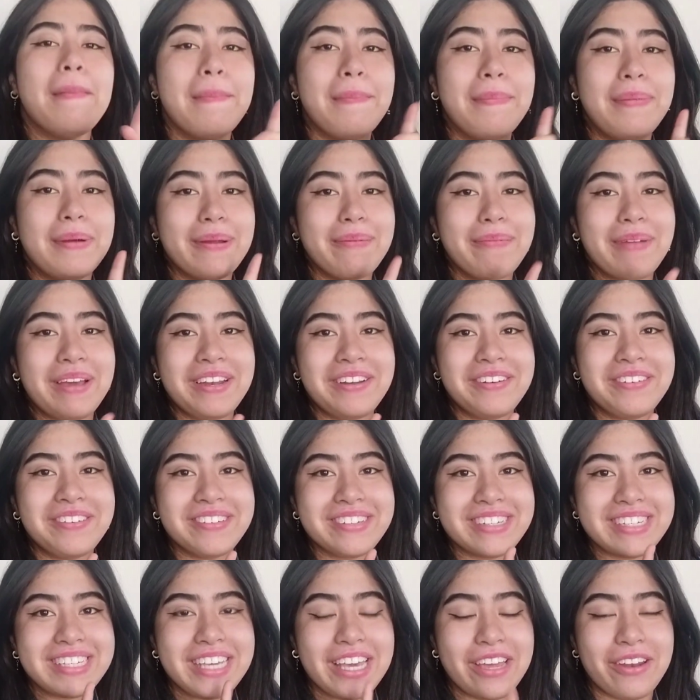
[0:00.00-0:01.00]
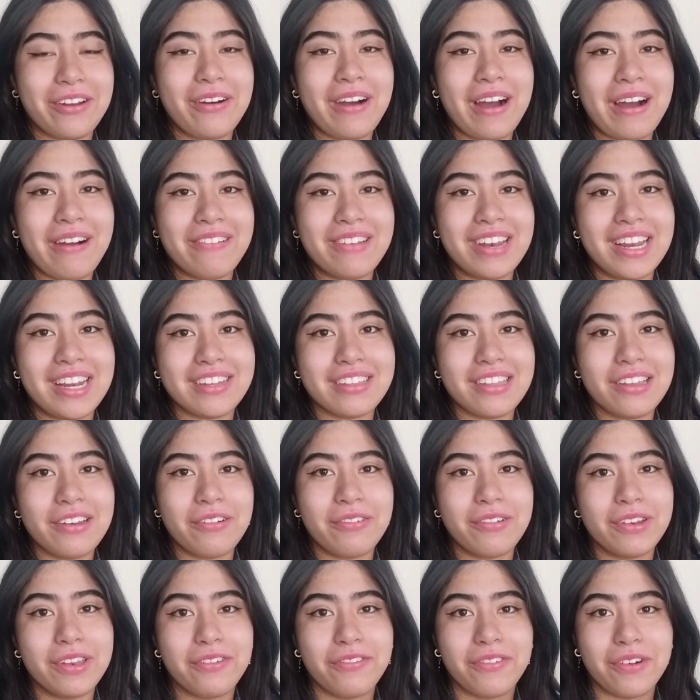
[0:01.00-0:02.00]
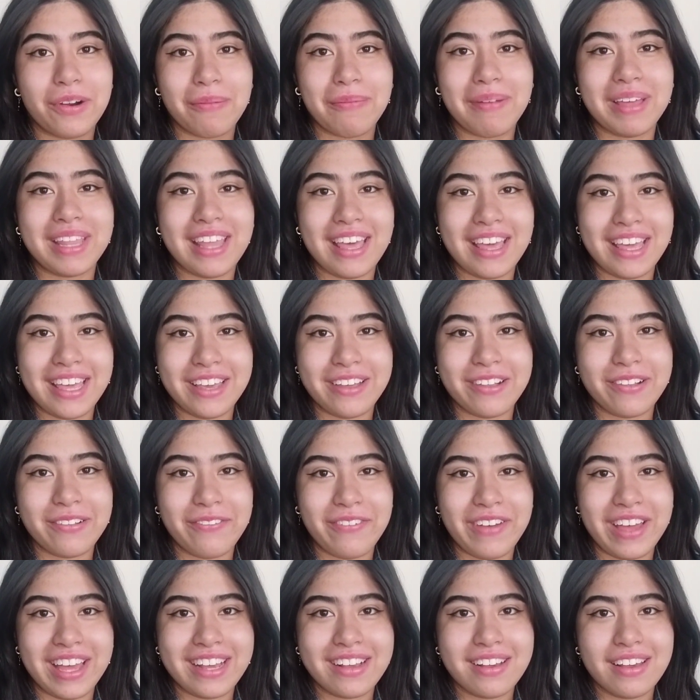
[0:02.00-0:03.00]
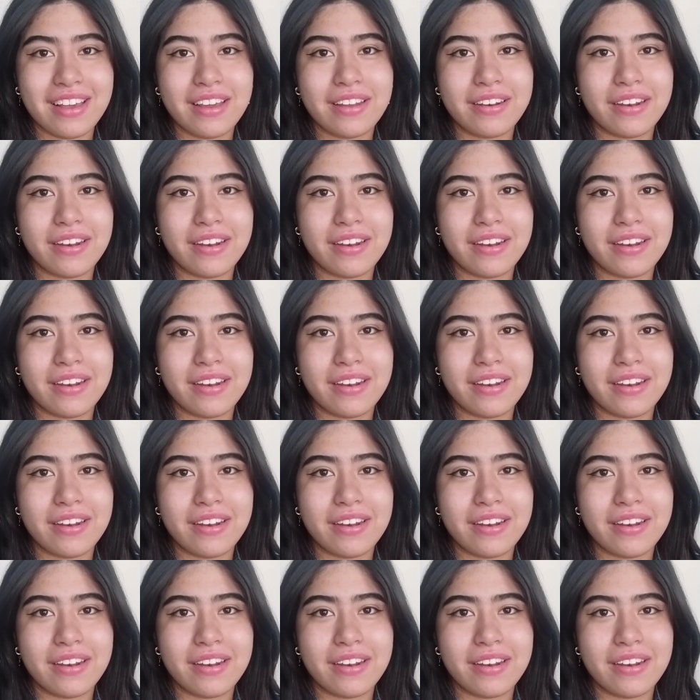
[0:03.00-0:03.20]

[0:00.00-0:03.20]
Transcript: Primero quiero hablar de los uniformes de Eagle Fang.